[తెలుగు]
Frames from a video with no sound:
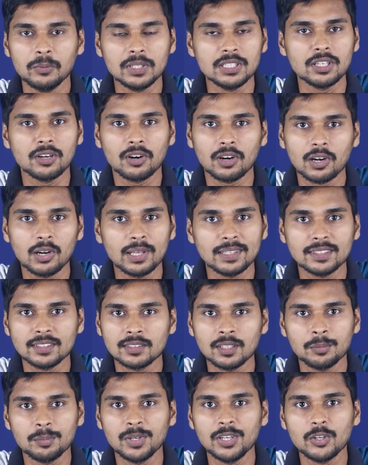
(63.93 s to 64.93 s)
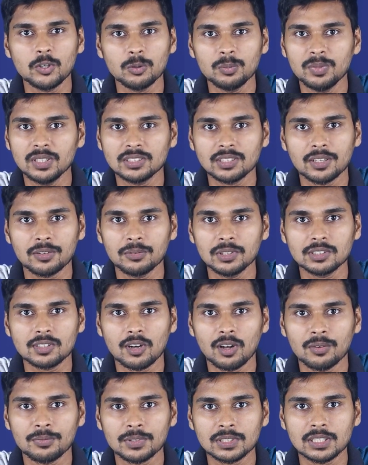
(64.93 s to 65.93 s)
విజయవాడలో ఏదైతే బీటూబీ
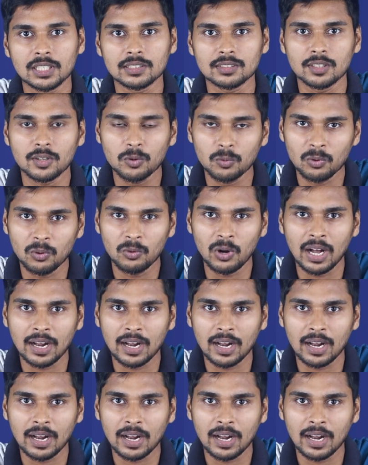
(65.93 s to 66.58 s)
సర్వీస్లు ఆఫర్ చేస్తున్నారో